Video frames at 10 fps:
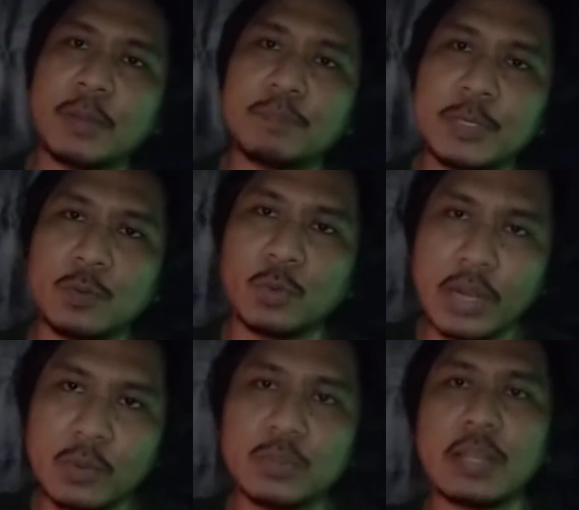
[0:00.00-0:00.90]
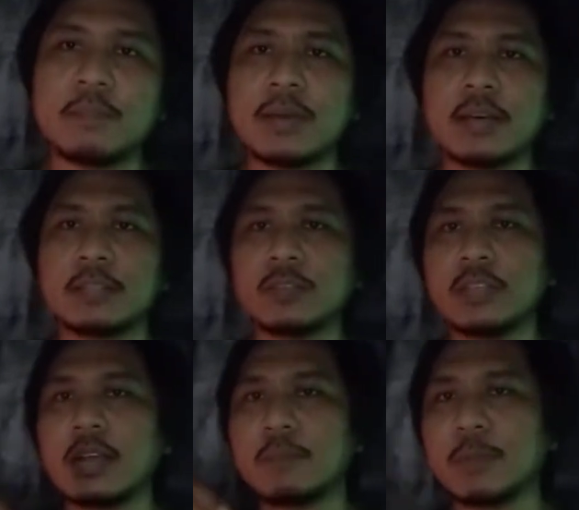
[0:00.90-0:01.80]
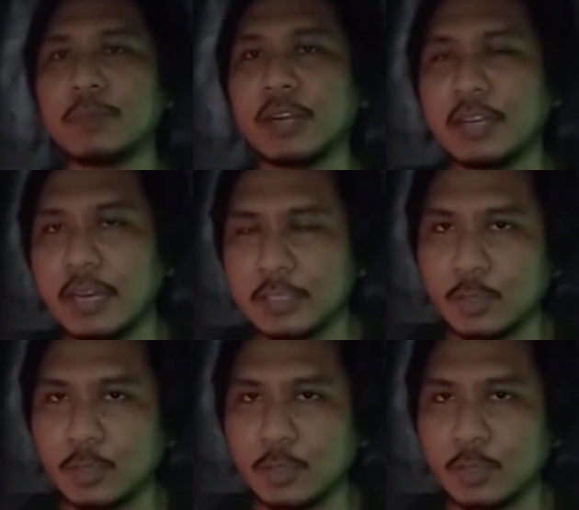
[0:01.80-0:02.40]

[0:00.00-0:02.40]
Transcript: lebih kurang utama atau dianggap lebih rendah.